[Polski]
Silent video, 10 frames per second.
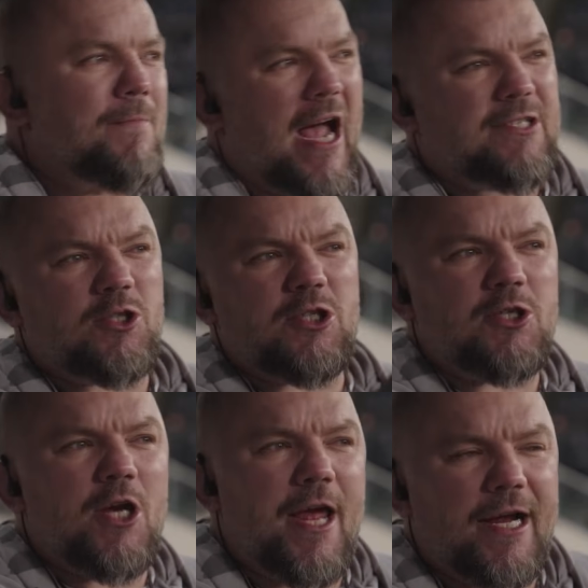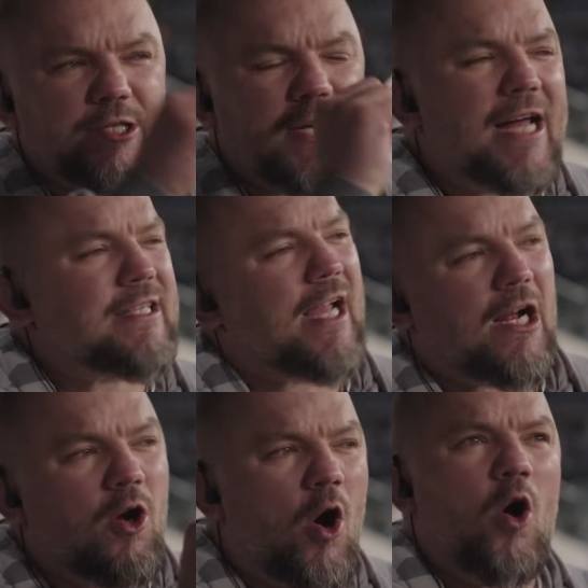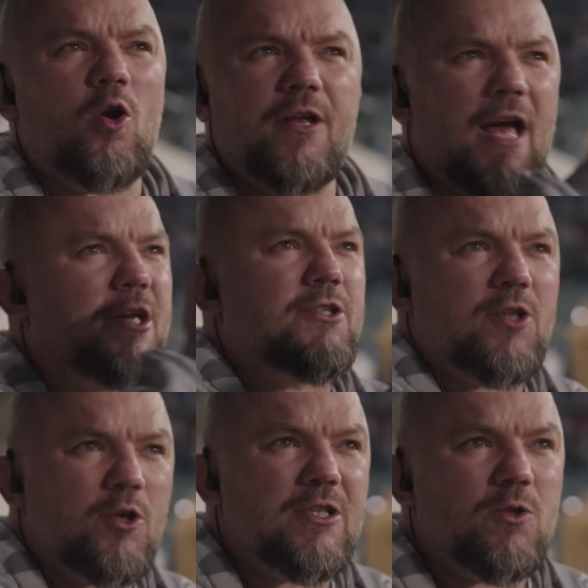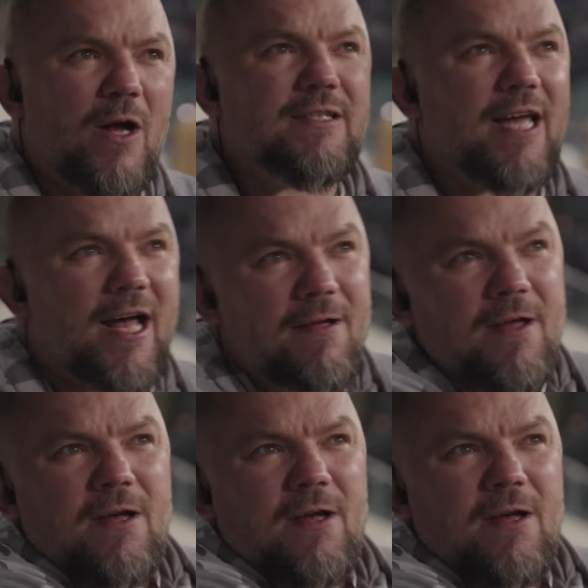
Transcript: Jak coś się dzieje, jakaś kartka, gol, jakiś coś, sytuacja,